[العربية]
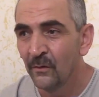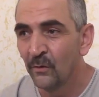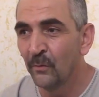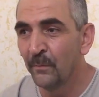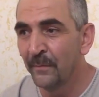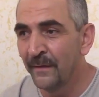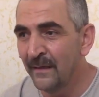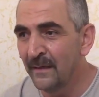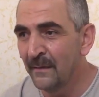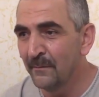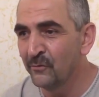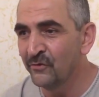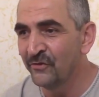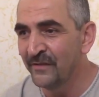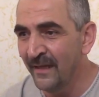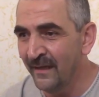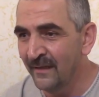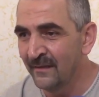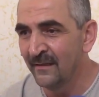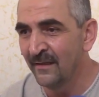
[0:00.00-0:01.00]
وباللي
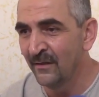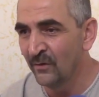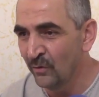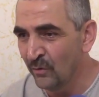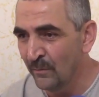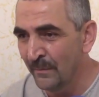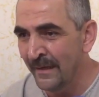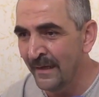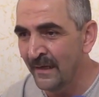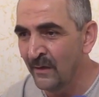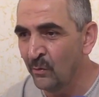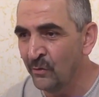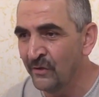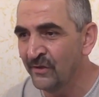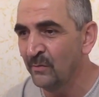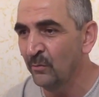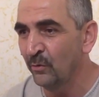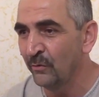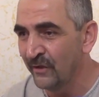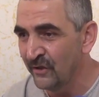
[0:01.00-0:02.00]
مستعدين هما انه
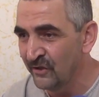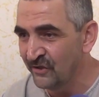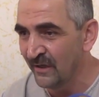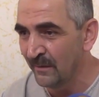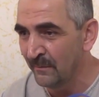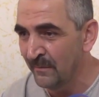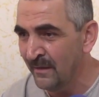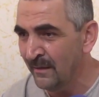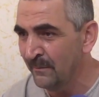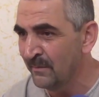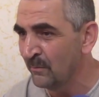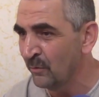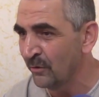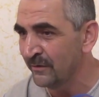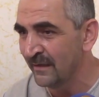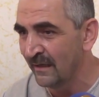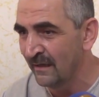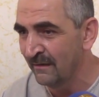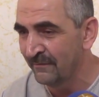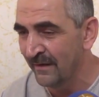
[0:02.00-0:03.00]
يسمعوا للجميع
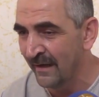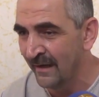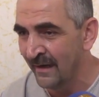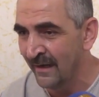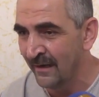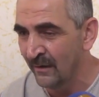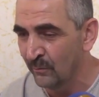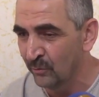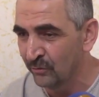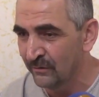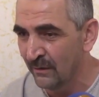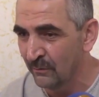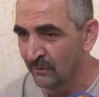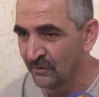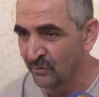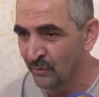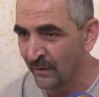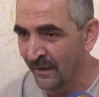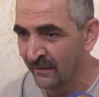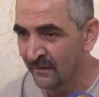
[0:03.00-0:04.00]
بمختلف ارائهم
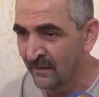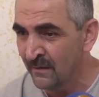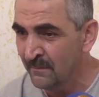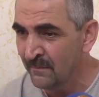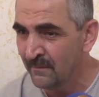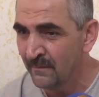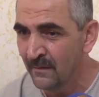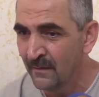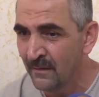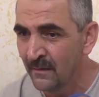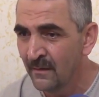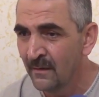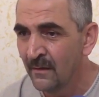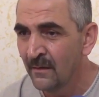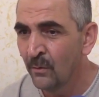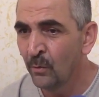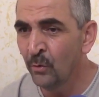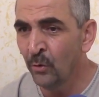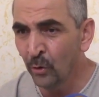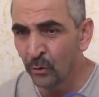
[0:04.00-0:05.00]
وتوجهاتهم
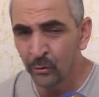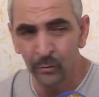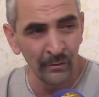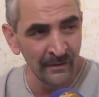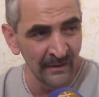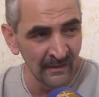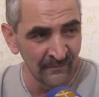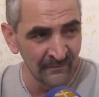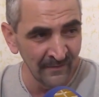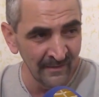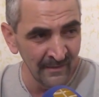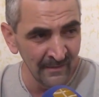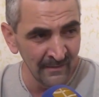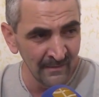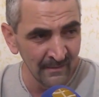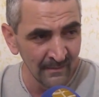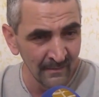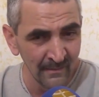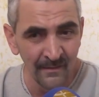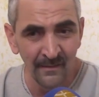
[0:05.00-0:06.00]
ونحطوا اليد في
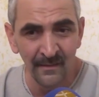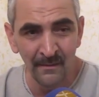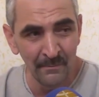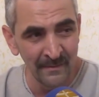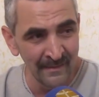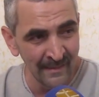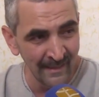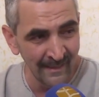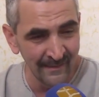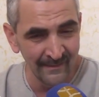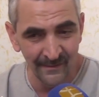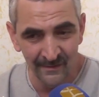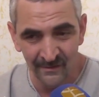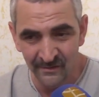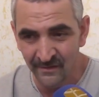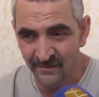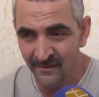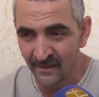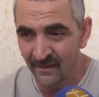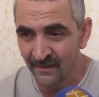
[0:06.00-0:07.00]
اليد لبناء هذه
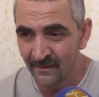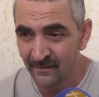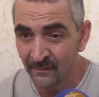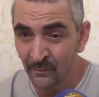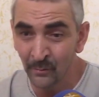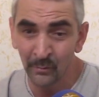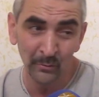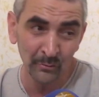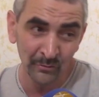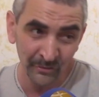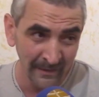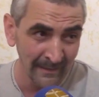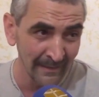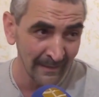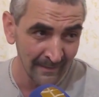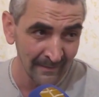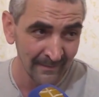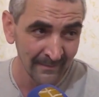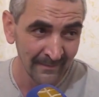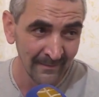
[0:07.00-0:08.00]
الجزائر قلت له إن شاء
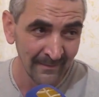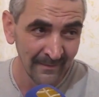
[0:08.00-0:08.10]
الله